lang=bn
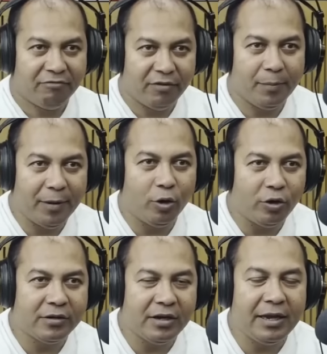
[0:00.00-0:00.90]
ফিল্মের
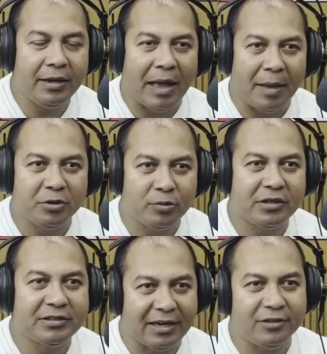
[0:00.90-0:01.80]
লোককে আমি
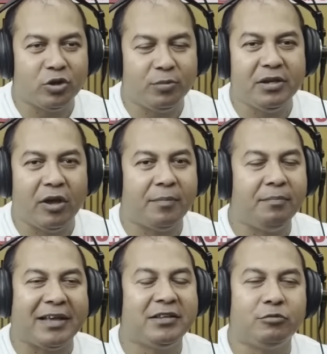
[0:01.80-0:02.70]
তোমাকে চ্যালেঞ্জ করে বলি ওরা
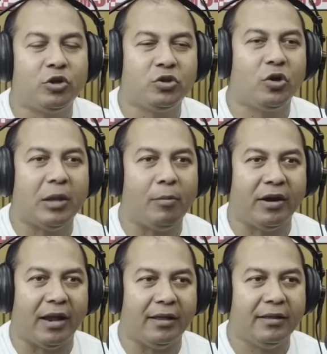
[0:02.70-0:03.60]
ম্যাক্সিমাম সত্য কথা বলে
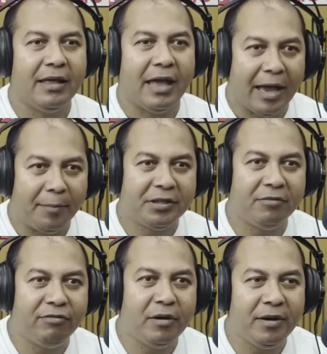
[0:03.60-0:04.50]
না আমাদের
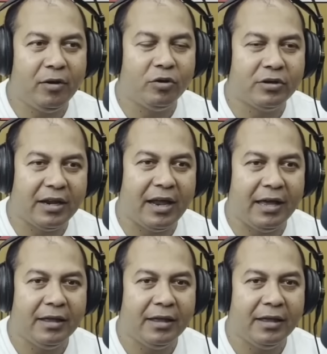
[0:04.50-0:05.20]
ফিল্মের লোকেরা